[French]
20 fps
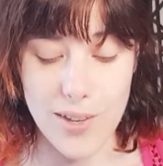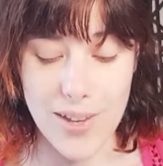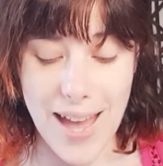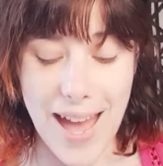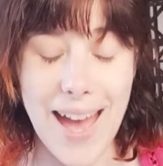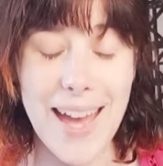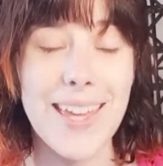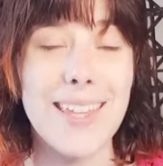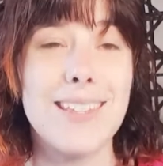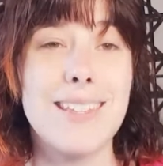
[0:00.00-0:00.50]

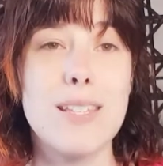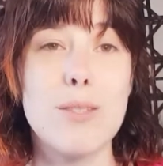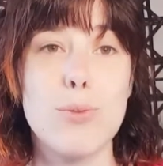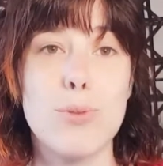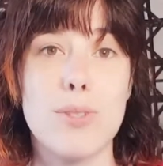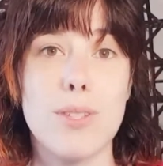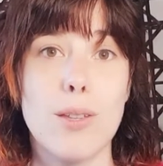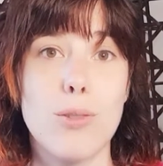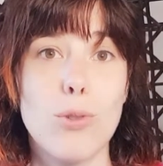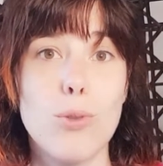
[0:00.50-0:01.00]
arrêter ce
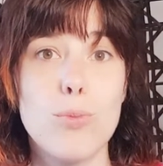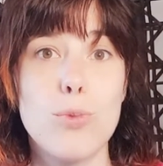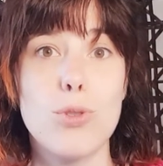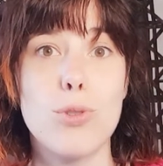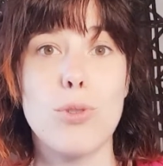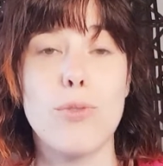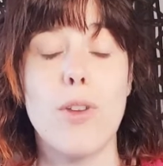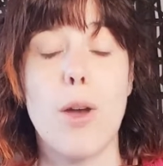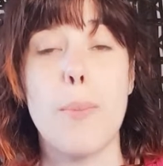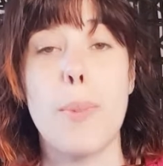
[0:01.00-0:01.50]
syndrome du
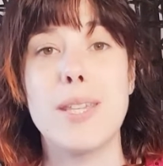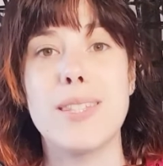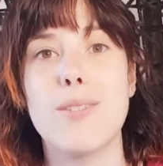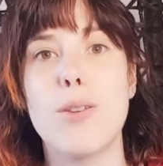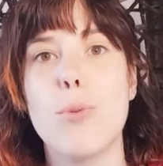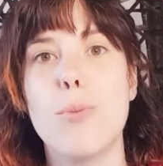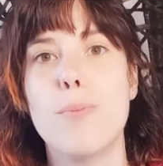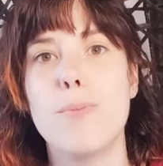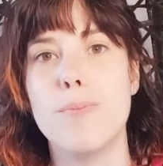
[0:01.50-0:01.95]
sauveur Parce que